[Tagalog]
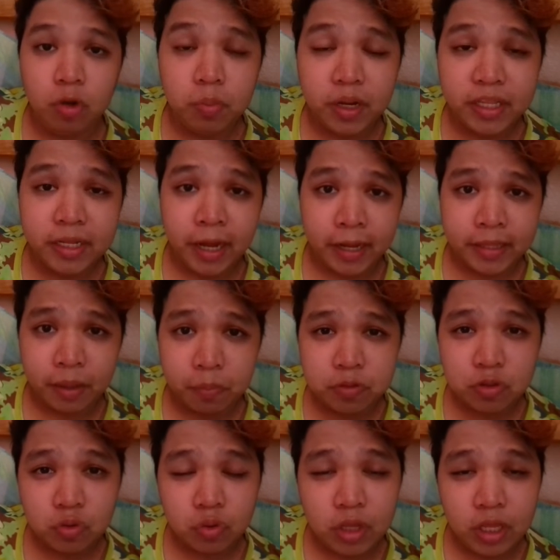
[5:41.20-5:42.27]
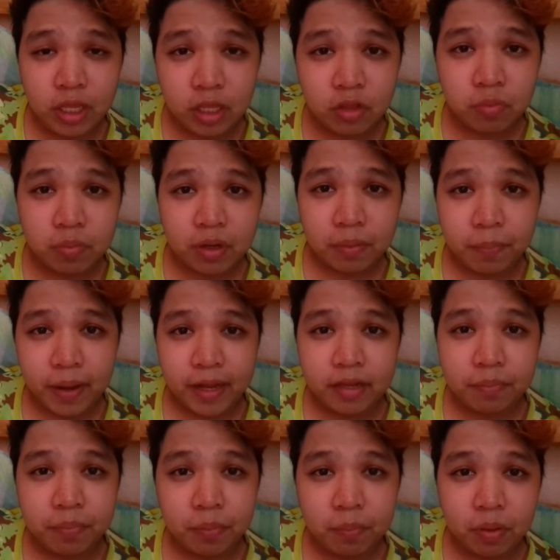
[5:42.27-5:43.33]
low blood ka tapos iinom ka pa
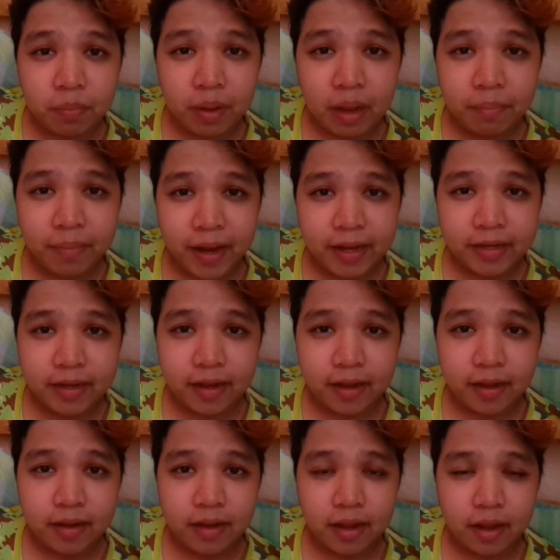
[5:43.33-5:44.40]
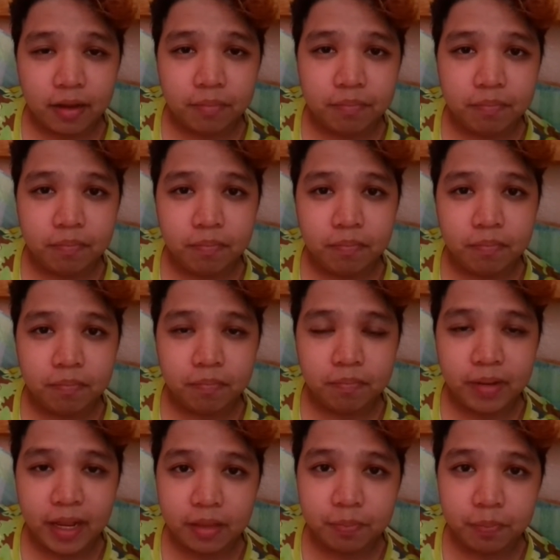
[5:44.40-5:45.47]
ng pampababa ng uh,
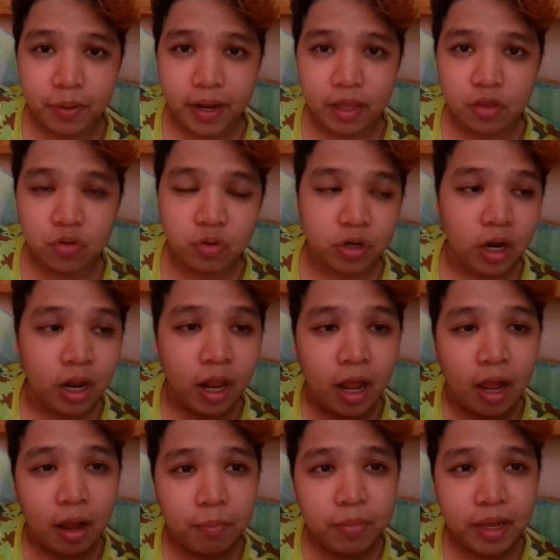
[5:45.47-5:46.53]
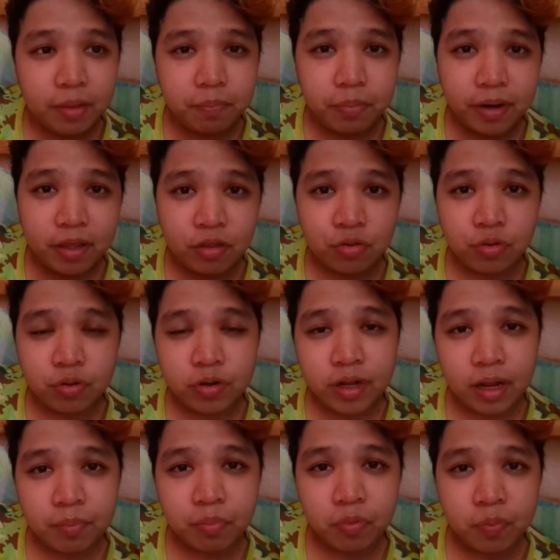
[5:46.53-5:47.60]
blood pressure ang blood pressure
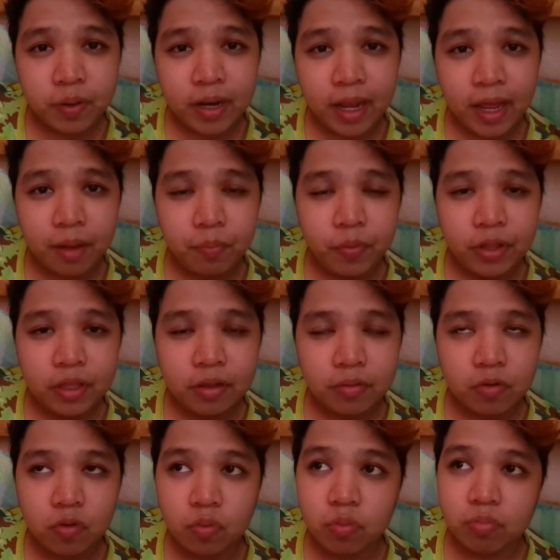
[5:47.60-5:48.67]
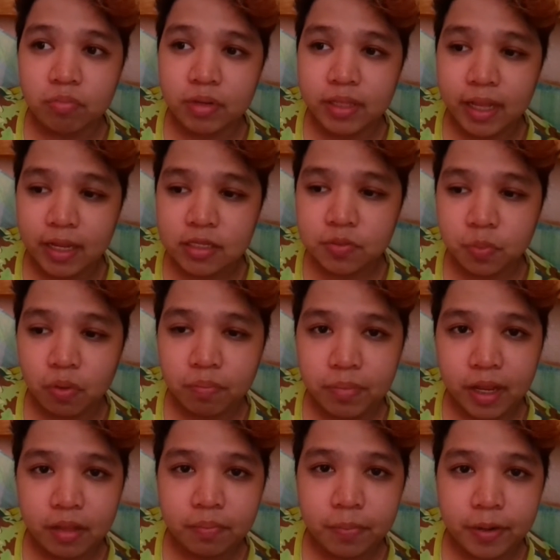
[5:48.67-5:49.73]
nga po pala, pwede, kung mataas po ang
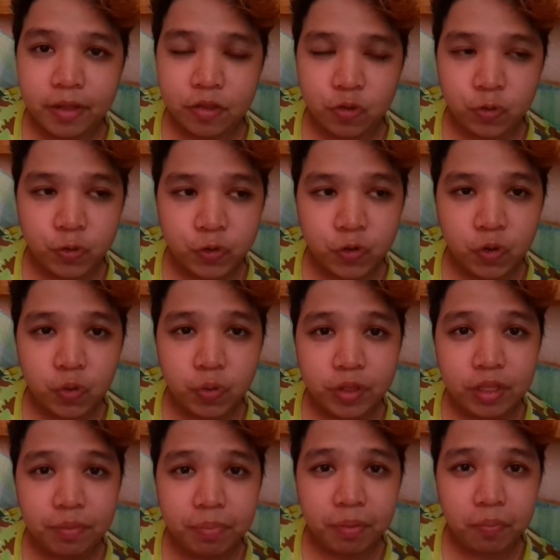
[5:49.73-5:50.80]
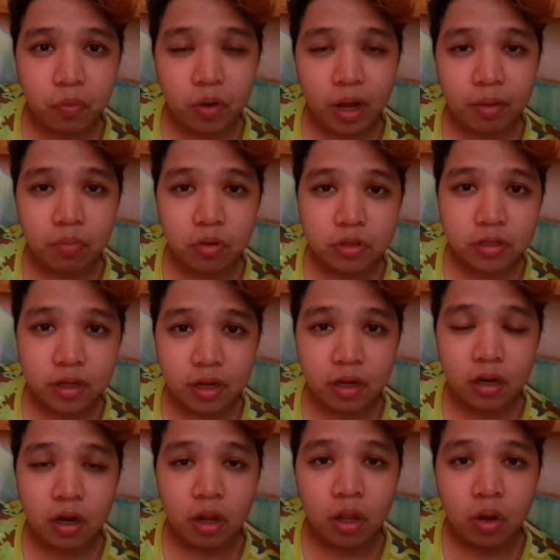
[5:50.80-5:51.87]
blood pressure nyo, o hindi pa po abot ng
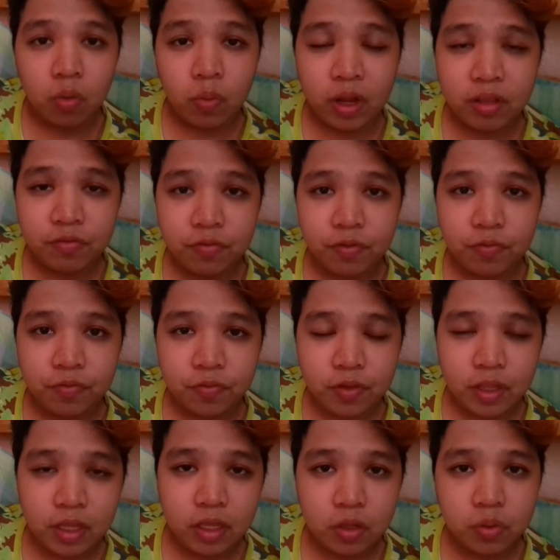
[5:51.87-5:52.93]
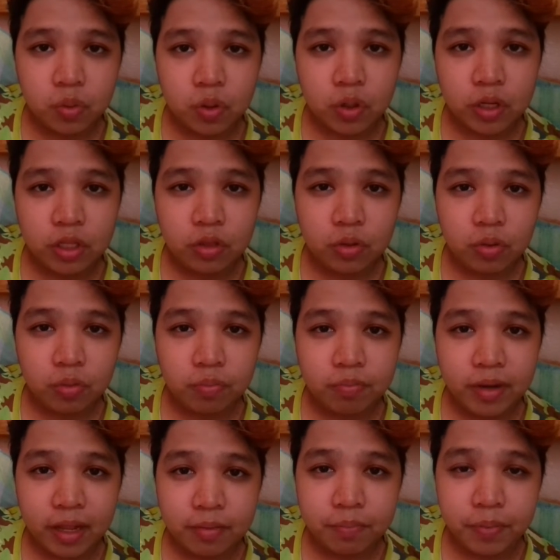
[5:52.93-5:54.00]
150 yung
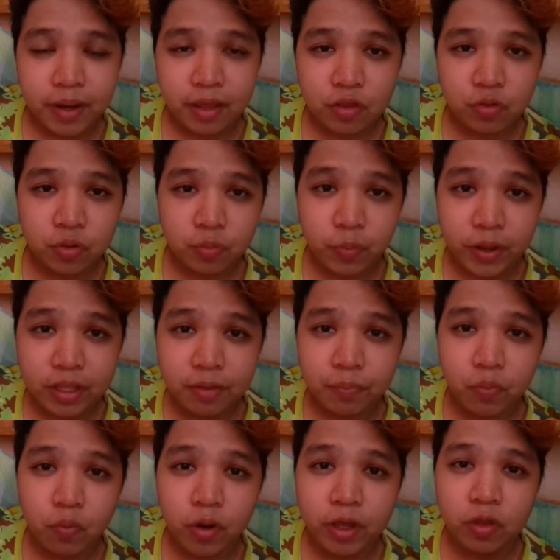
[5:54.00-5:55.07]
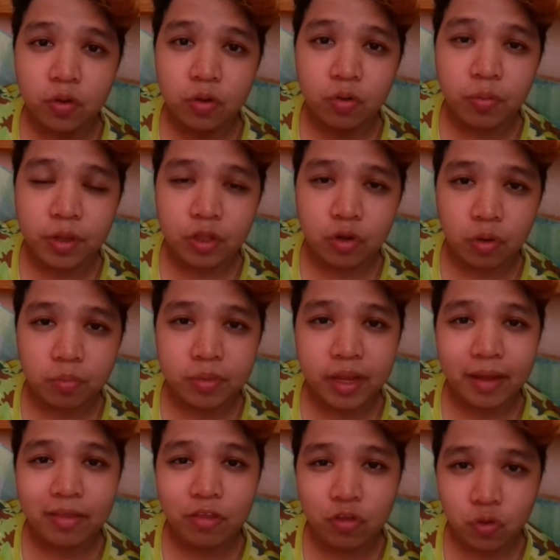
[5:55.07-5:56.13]
inyong blood pressure, pwede po kayong uminom
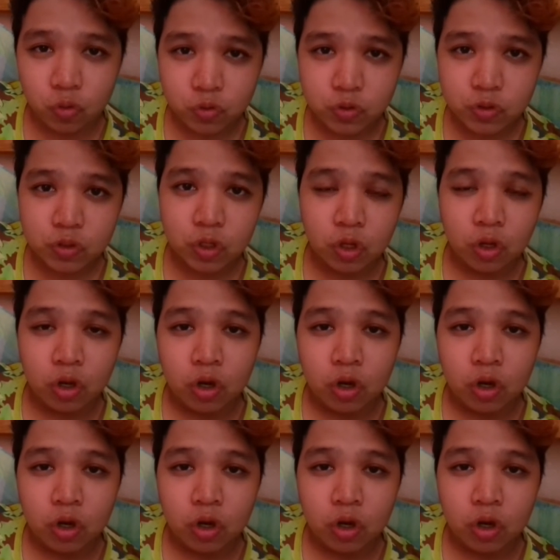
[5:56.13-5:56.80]
ng juice